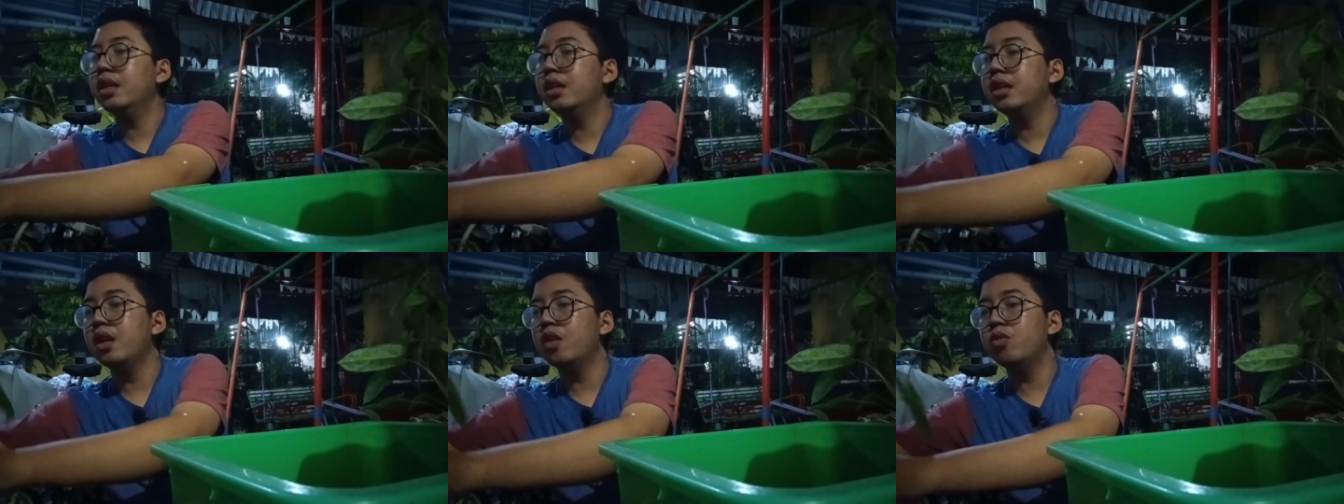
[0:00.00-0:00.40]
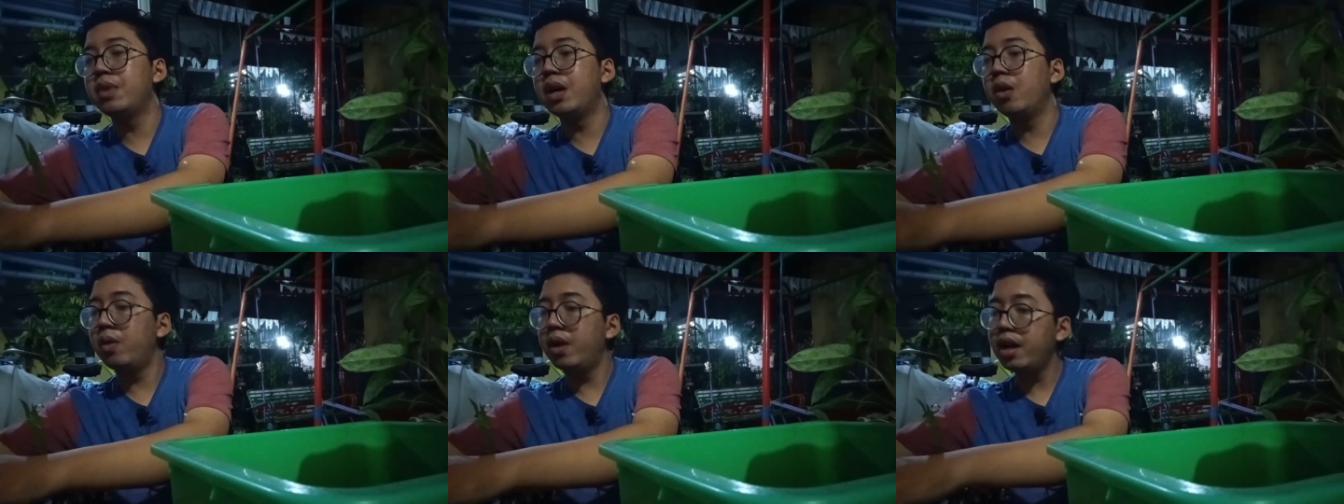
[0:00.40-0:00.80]
Ini aku
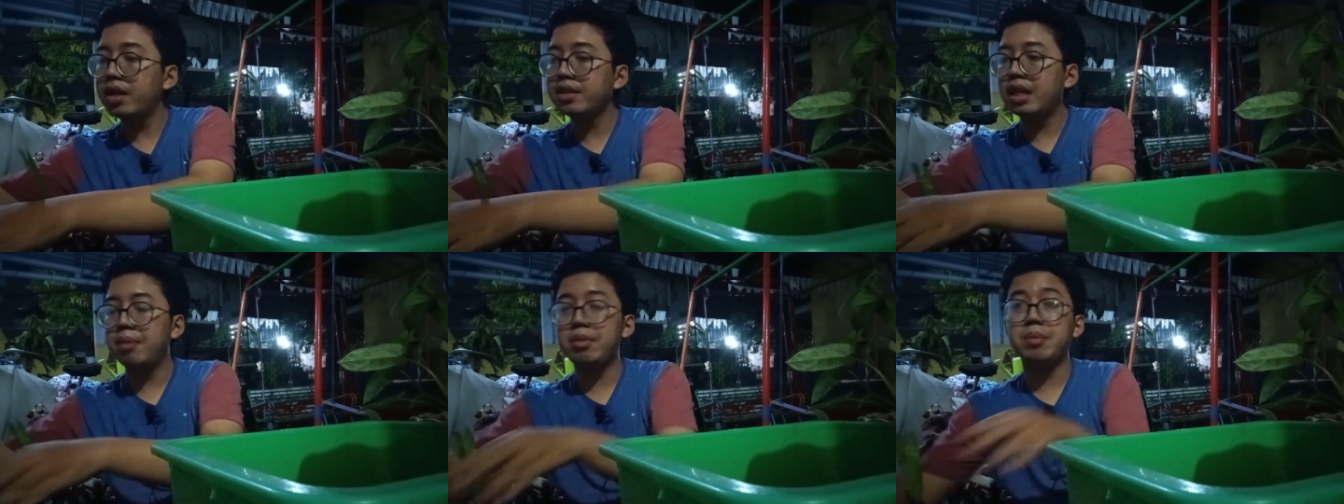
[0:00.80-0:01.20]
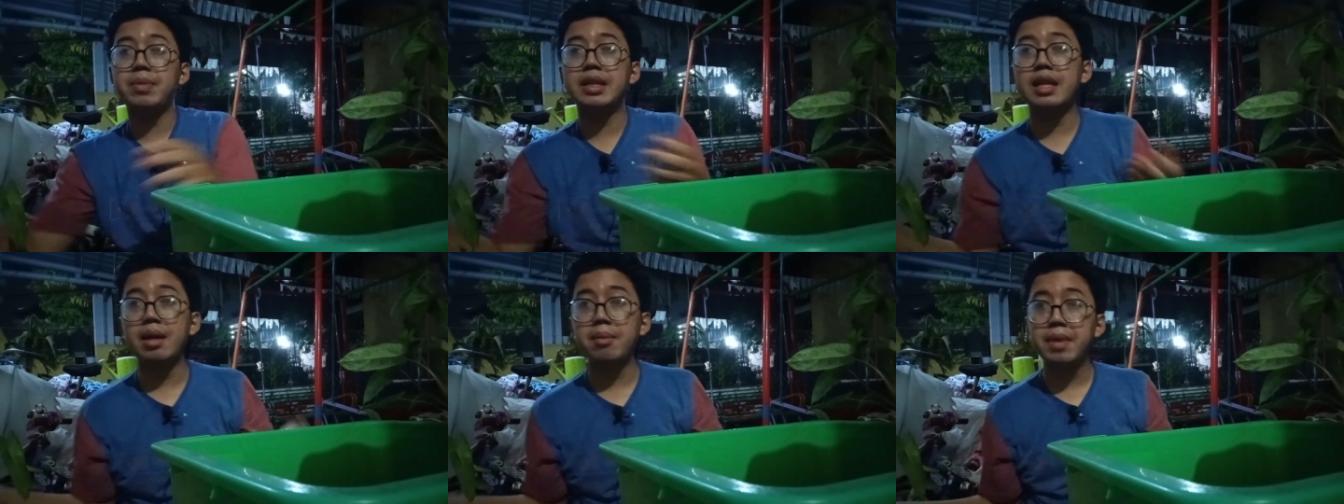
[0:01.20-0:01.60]
bawa tanaman
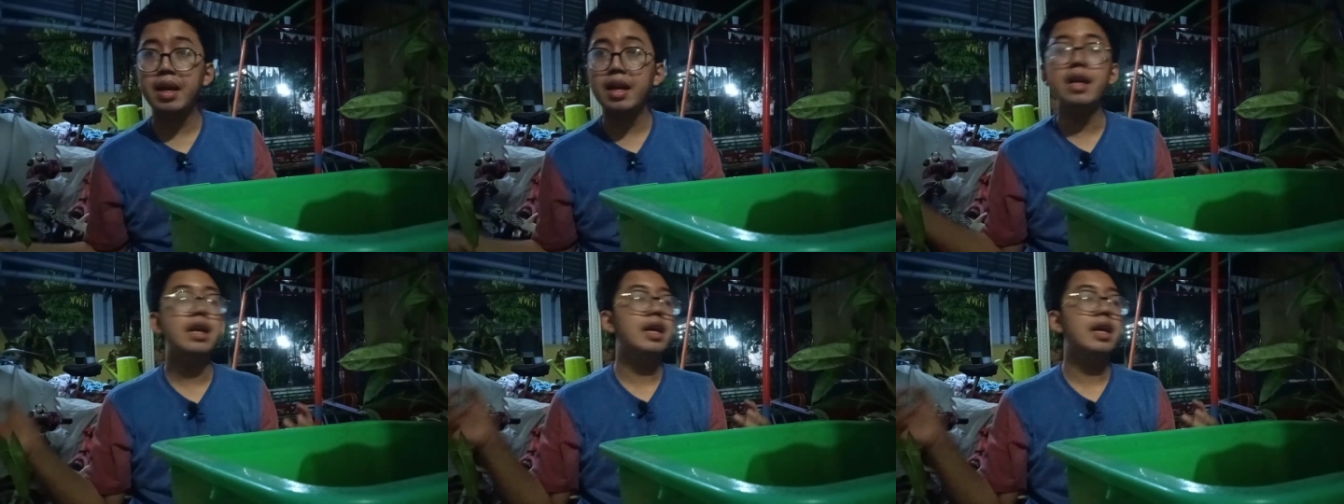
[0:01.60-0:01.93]
pertama.